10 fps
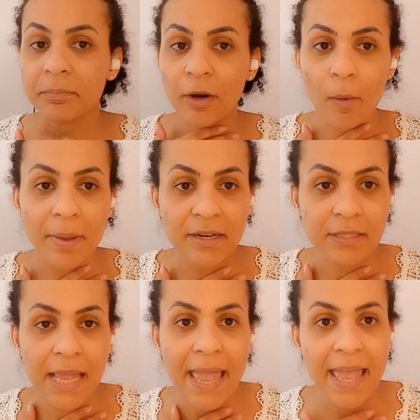Pelo
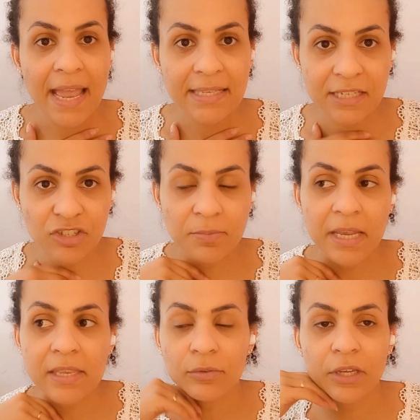menos é esse
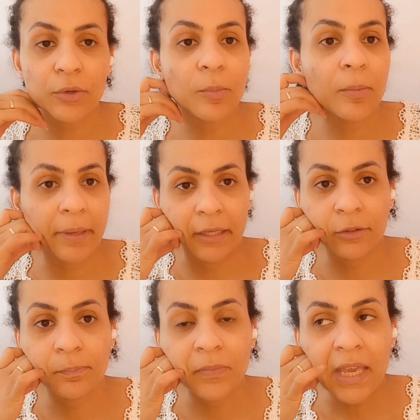sentimento que eu tenho no
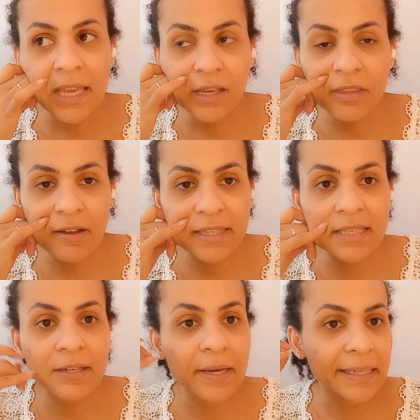momento. E eu tava
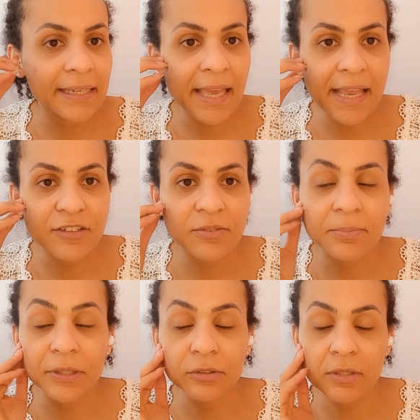atendendo uma cliente,
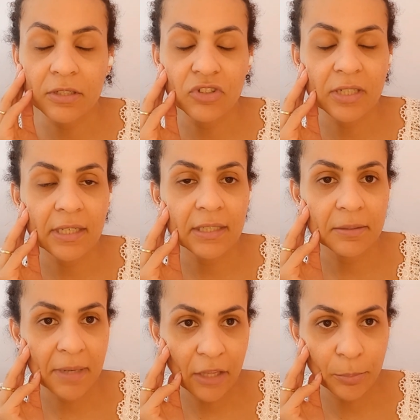me perguntou se eu tinha um
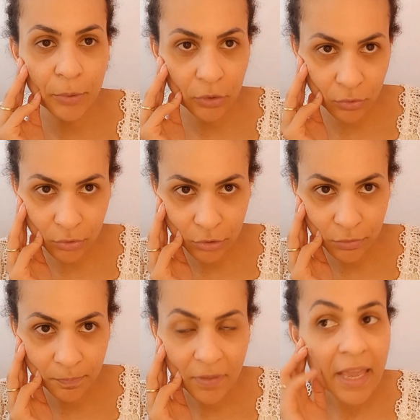determinado produto.
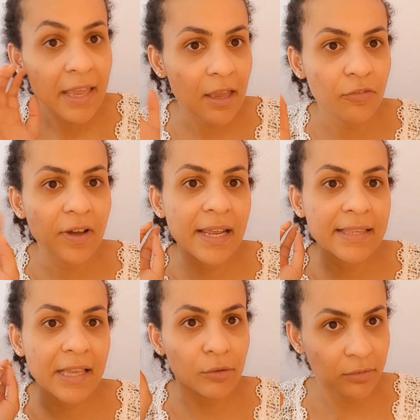E eu
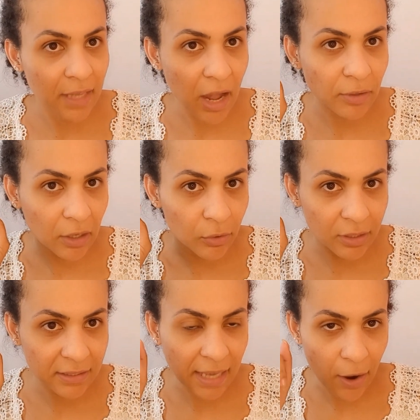falei, tenho tal na
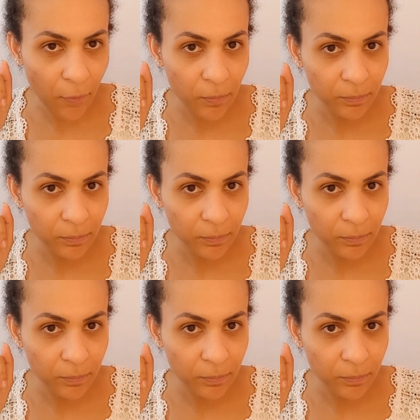cor tal.